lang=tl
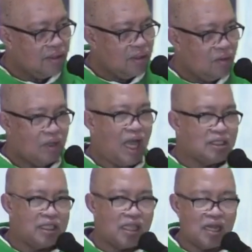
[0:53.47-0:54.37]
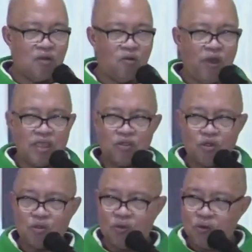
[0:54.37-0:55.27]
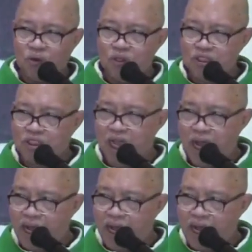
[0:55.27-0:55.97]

wala silang kwento tungkol sa